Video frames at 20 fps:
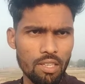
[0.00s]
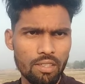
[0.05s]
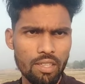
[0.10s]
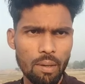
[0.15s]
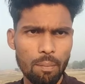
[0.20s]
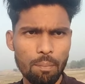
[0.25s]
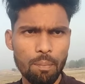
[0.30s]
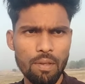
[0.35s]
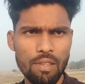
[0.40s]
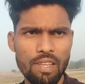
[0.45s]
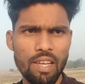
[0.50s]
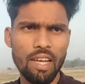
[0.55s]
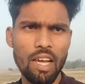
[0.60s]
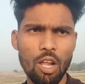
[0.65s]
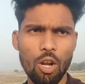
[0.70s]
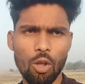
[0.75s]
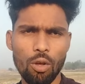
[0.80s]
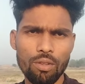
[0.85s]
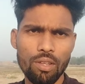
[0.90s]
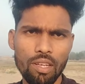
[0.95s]
इसके पीछे
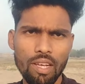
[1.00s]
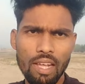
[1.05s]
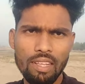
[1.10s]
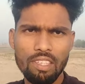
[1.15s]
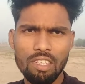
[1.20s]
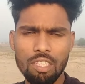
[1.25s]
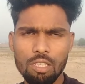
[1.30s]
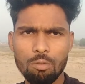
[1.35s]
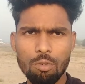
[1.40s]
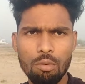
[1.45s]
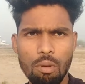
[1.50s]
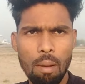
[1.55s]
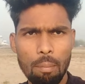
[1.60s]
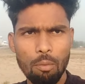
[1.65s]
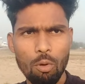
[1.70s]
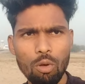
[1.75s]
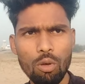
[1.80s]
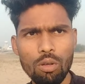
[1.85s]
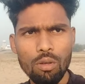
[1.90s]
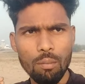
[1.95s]
का लॉजिक आज की वीडियो में
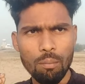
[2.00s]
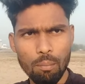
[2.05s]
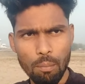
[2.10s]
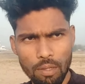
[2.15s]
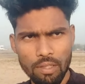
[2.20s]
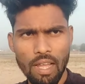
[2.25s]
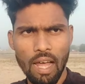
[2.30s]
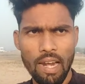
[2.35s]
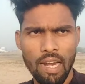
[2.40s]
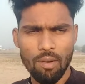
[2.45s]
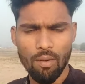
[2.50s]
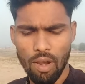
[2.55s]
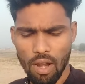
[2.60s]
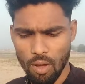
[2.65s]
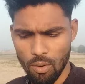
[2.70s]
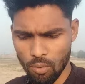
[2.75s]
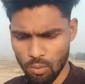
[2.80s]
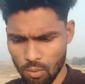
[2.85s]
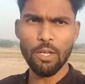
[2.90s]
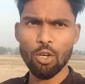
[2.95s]
आपको बताने
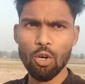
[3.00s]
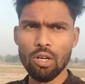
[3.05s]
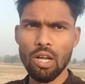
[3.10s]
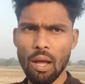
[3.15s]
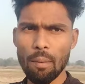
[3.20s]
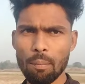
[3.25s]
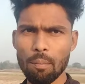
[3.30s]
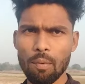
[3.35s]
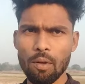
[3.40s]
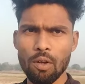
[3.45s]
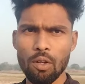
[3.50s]
वाला हूँ वीडियो का